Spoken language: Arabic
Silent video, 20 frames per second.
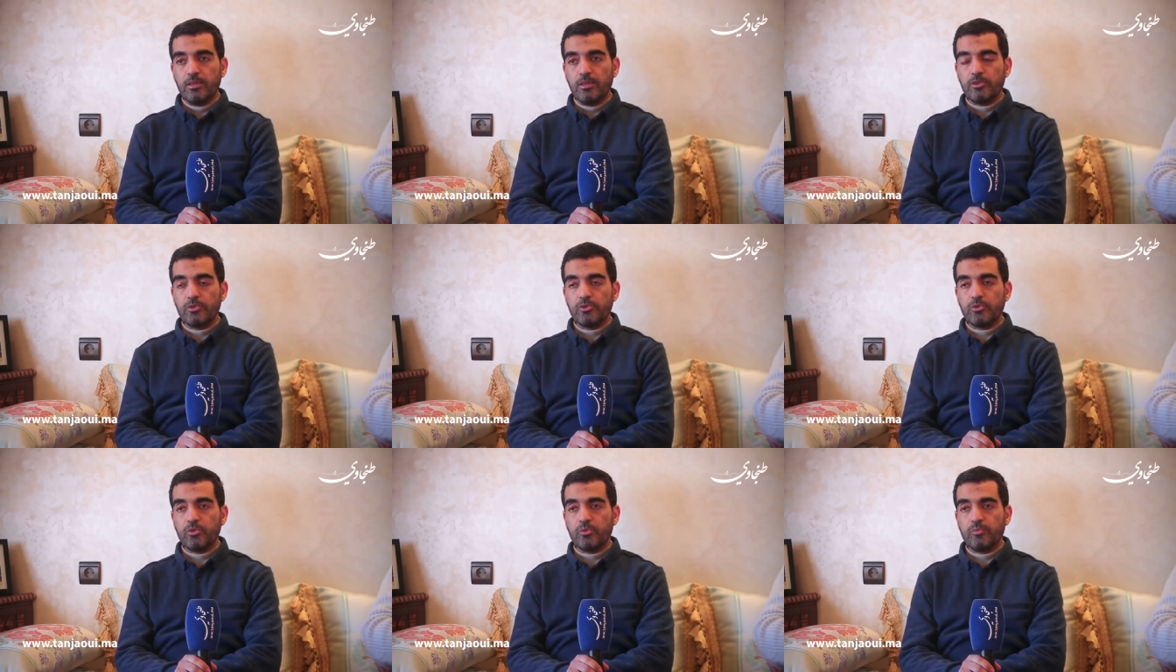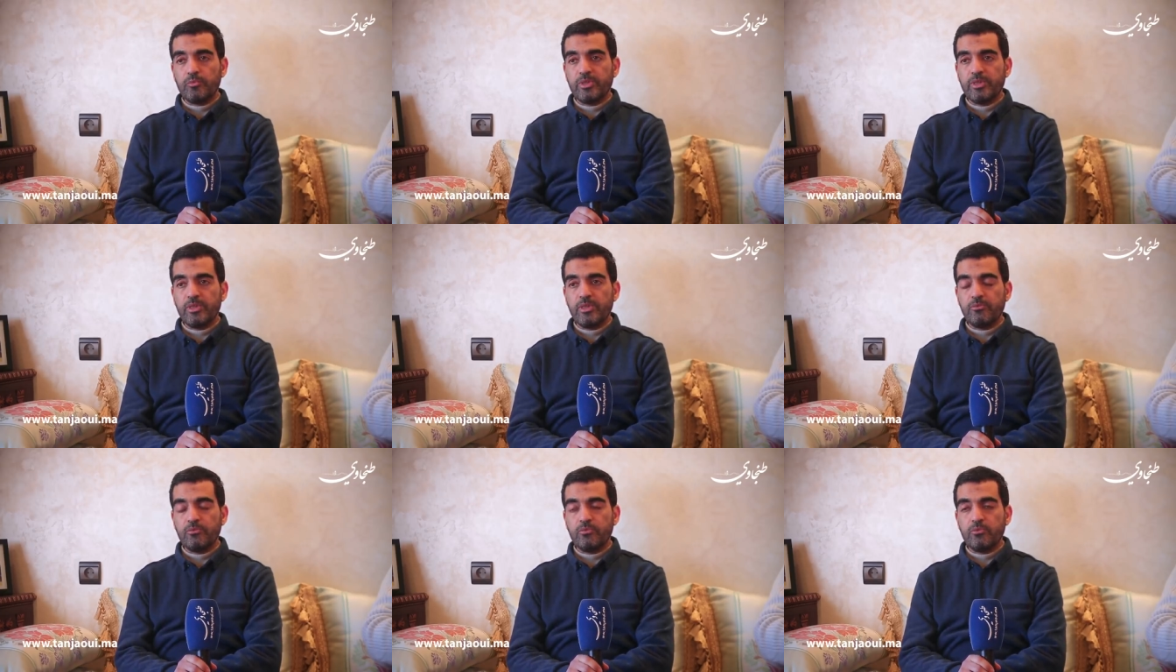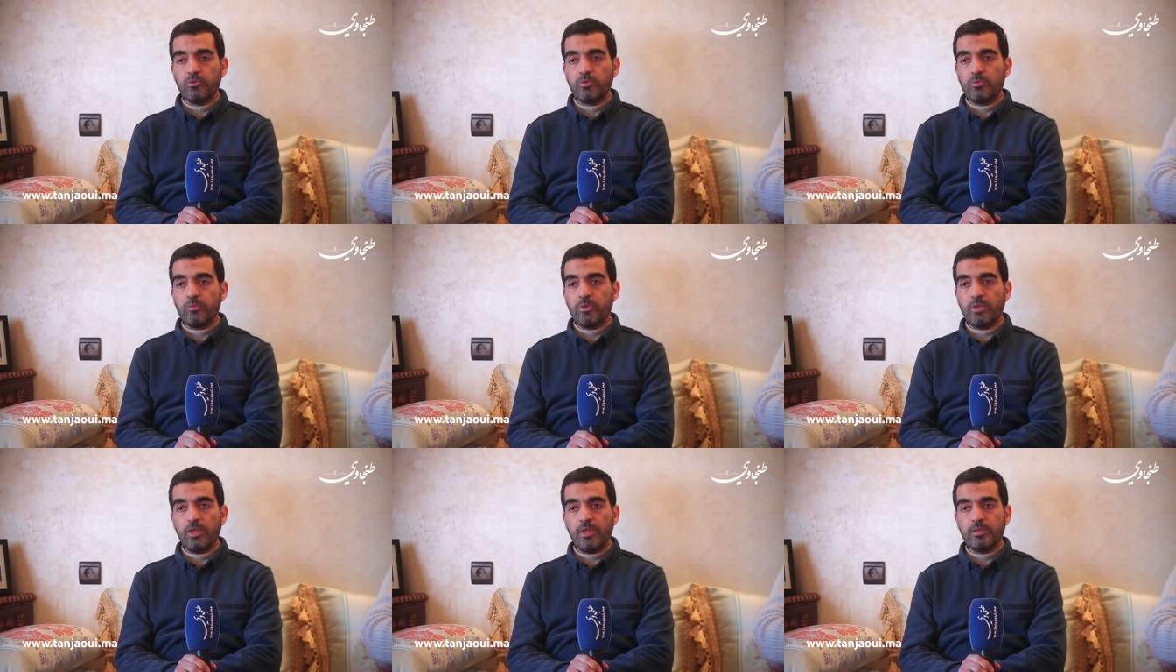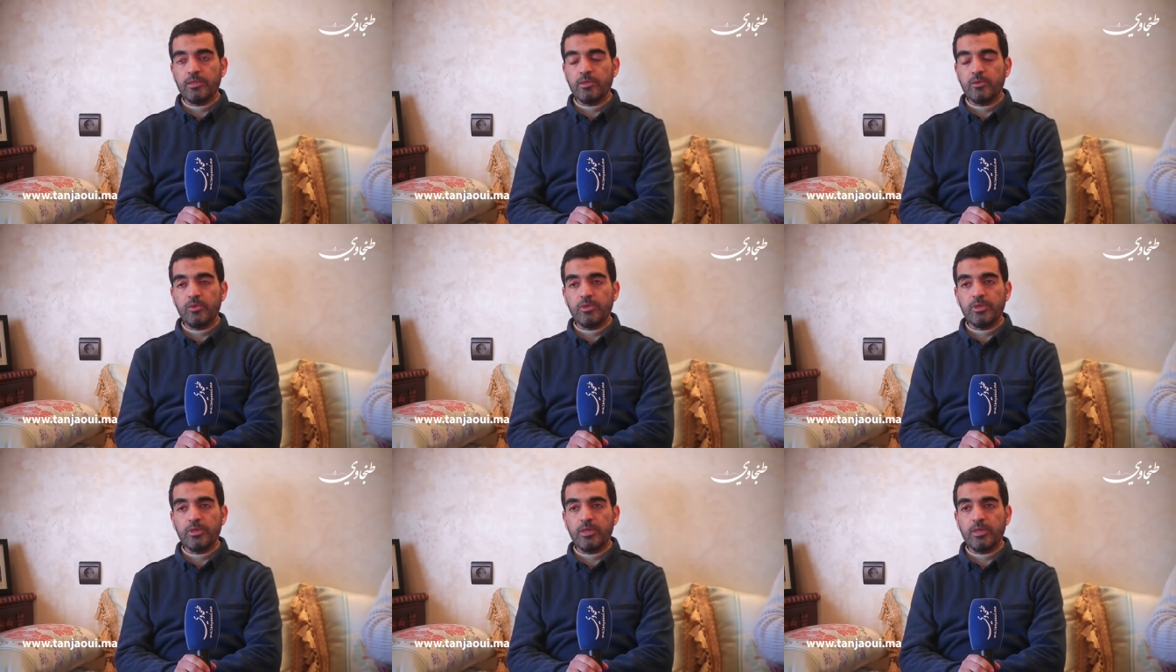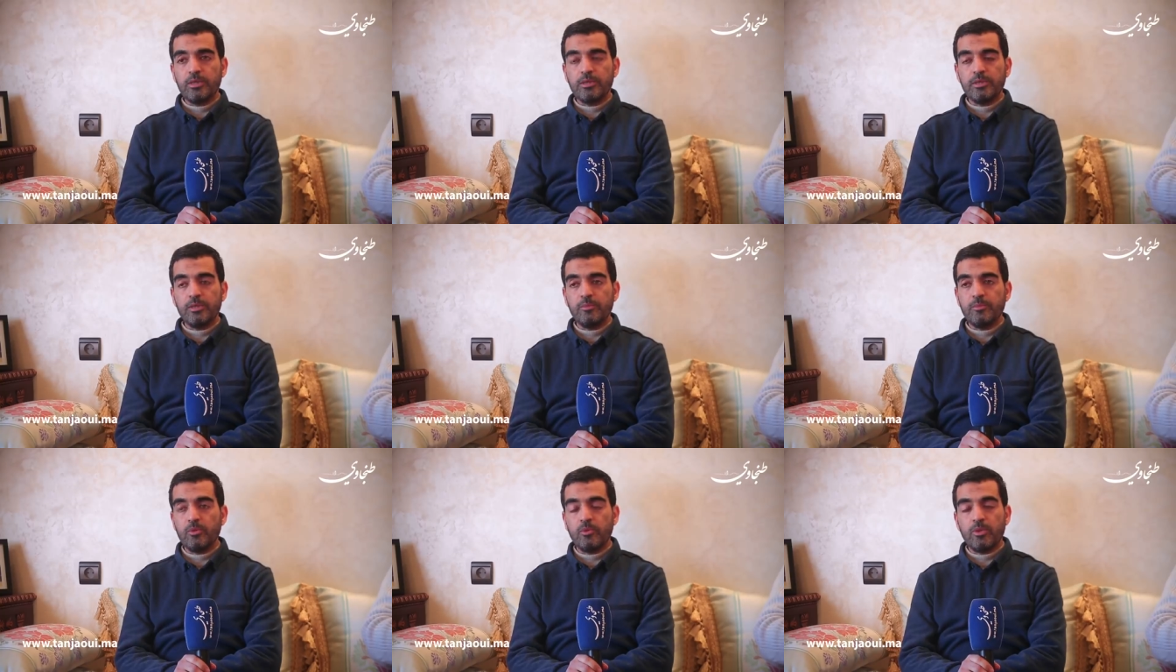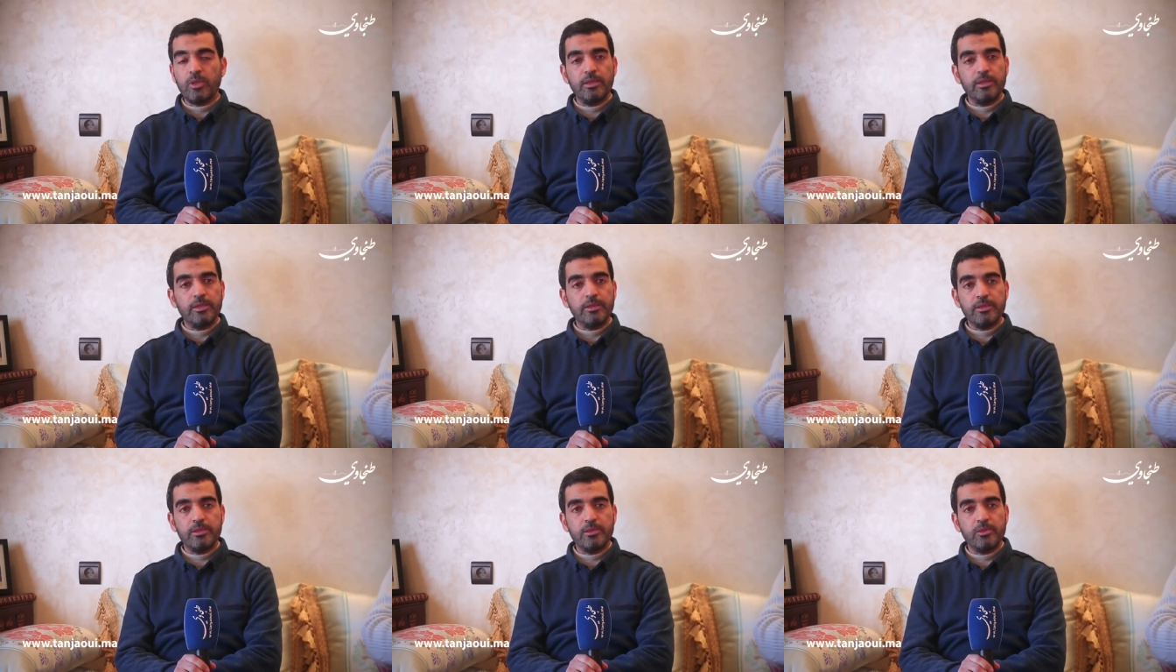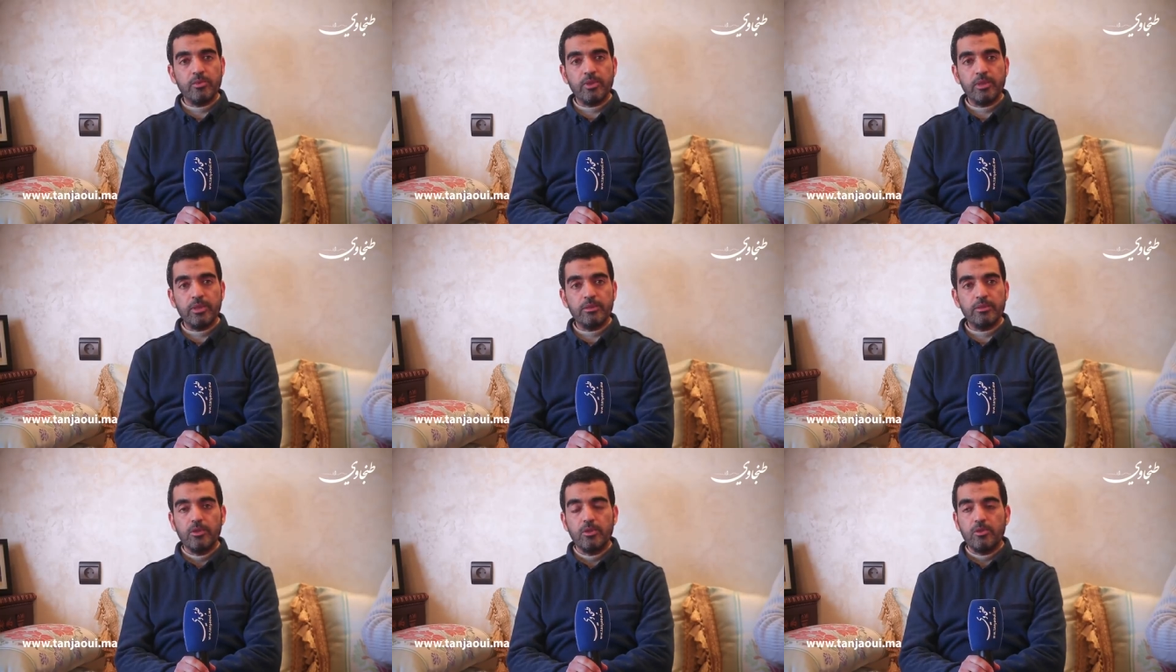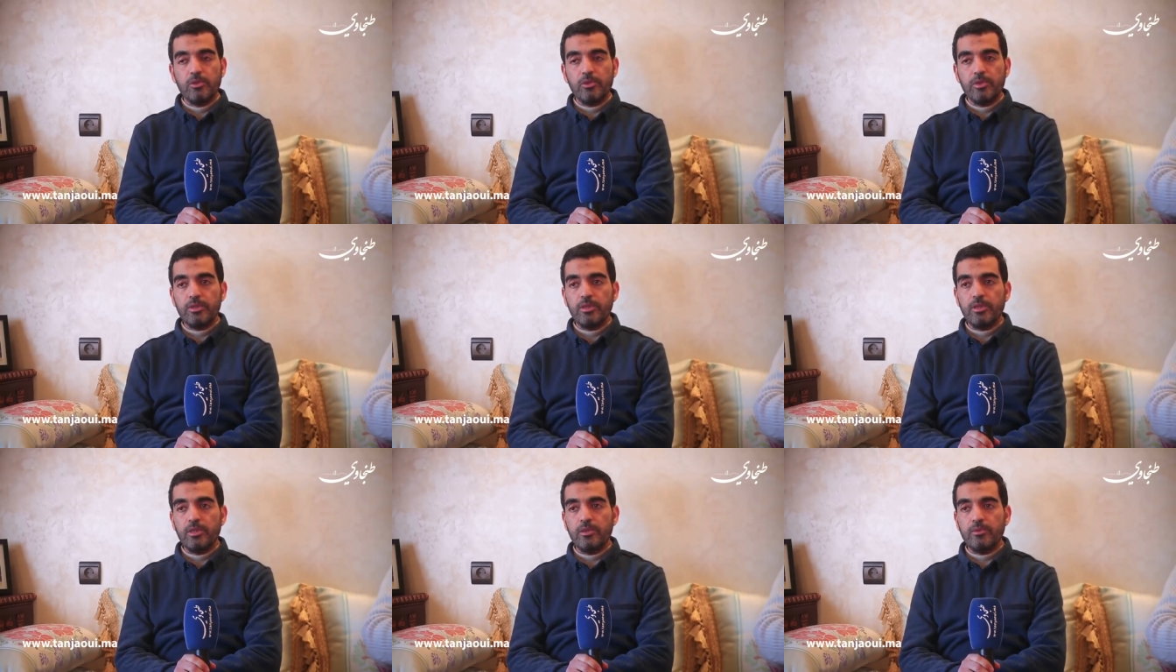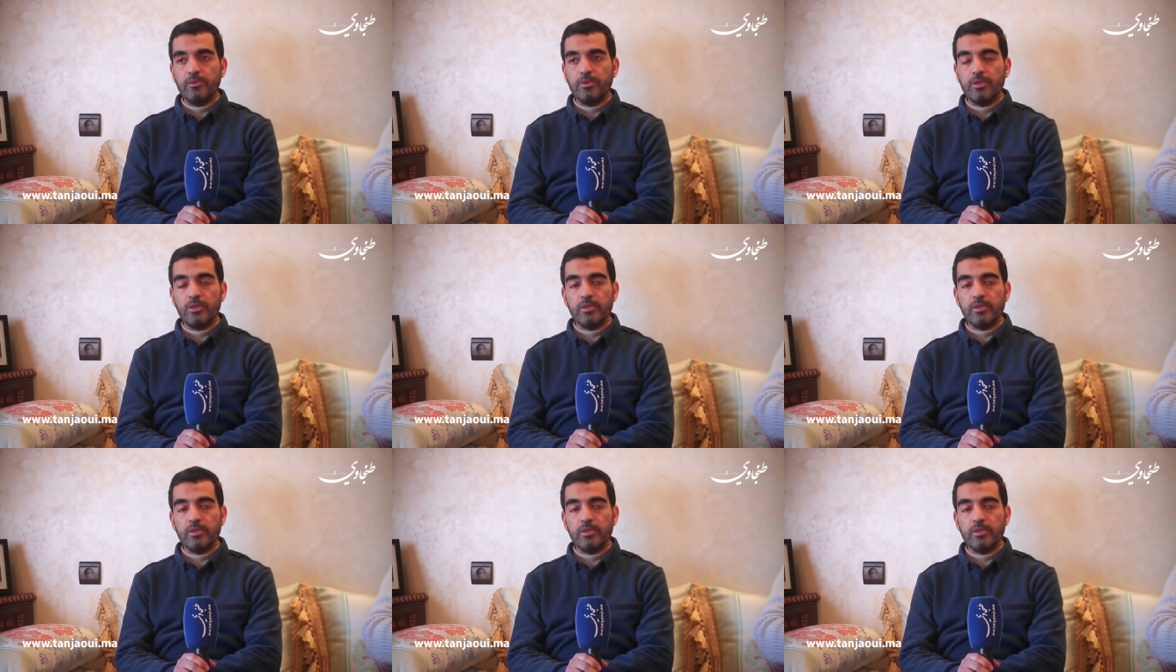كنشكرهم بزاف ونطلب الله عز وجل هذا الشيء ما يوقعنا حتى شي واحد انا الله وانا